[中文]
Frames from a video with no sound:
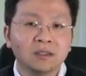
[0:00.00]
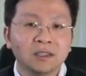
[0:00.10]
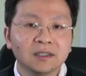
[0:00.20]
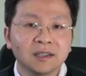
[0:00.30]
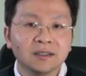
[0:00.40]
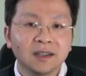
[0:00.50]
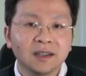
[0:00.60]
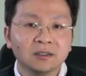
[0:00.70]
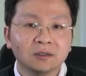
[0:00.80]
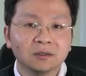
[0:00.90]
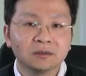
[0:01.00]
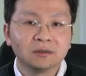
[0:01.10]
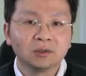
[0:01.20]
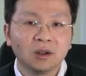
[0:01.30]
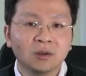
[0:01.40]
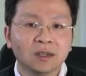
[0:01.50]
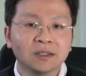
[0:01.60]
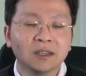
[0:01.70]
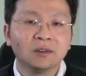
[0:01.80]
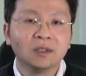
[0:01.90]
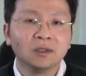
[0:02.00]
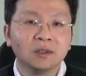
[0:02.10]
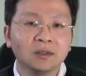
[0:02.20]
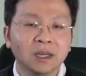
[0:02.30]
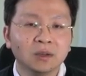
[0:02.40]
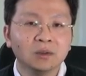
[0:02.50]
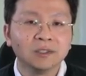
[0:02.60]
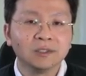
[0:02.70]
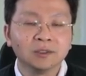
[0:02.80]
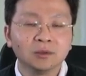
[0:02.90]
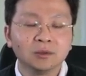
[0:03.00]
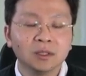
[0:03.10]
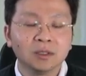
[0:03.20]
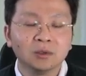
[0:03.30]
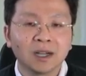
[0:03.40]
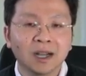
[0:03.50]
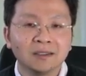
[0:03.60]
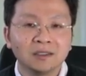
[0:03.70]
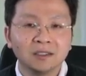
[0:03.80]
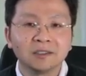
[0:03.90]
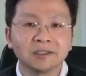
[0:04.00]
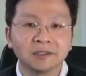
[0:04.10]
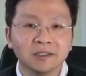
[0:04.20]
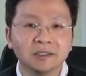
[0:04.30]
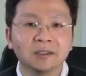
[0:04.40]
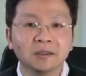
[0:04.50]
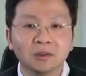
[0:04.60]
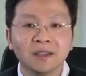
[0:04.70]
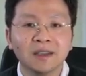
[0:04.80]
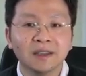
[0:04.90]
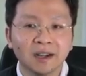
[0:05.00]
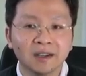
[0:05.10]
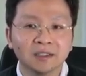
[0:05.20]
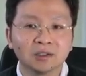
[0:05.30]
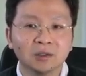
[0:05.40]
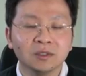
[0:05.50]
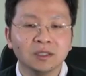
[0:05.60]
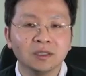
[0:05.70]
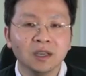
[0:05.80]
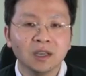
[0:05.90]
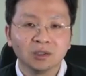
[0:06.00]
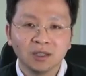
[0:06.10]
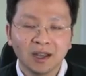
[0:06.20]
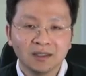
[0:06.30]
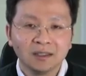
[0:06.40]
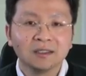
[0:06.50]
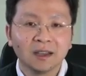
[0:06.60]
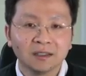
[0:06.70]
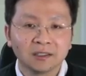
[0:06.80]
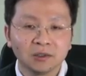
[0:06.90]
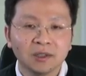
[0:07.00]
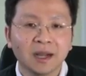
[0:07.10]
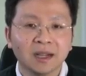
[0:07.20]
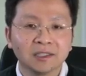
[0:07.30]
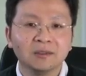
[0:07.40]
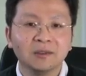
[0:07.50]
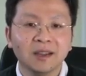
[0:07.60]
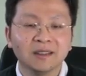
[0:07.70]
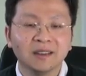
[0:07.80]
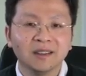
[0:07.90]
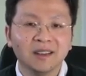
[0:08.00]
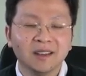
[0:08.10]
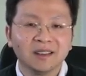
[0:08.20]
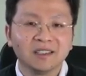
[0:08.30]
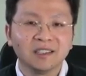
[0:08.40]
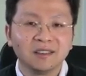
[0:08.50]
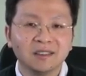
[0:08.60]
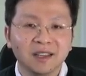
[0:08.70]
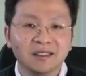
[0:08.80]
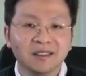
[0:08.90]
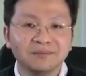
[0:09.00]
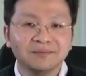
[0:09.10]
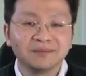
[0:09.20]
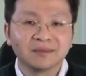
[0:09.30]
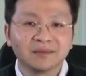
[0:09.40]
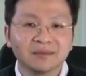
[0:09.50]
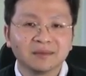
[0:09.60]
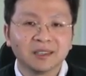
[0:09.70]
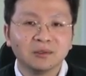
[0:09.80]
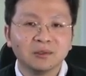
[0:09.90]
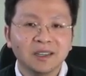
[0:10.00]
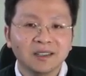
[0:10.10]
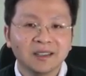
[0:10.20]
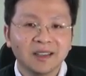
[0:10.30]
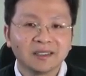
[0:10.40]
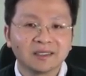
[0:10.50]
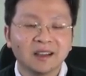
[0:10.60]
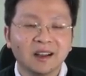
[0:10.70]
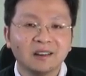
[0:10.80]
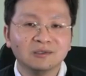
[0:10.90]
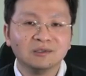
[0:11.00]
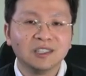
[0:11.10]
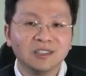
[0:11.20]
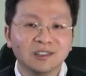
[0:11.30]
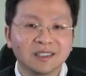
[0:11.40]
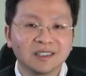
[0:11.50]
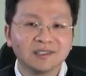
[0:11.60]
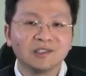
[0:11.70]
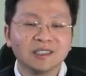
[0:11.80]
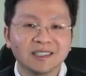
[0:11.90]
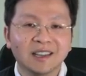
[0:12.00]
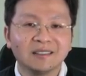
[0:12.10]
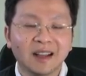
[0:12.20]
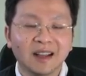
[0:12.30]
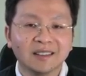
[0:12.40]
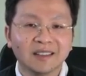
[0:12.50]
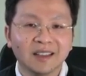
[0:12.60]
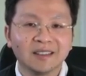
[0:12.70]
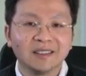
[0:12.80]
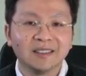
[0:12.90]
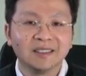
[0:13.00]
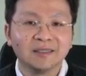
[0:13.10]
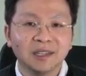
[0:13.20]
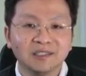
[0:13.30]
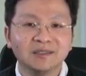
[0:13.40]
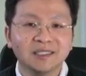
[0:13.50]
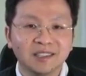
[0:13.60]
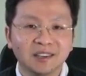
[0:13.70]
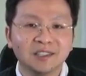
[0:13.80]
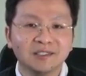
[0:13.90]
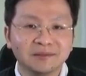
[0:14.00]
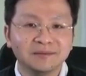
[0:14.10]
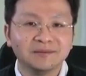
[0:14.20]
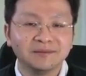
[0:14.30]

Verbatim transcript: 而且现在这种状况也会对美国制度的若干基石性的观念产生冲击，所以它影响是会蛮深远的。那这方面呢，嗯，我也在思考，如果有了更多的想法，再和朋友们交流。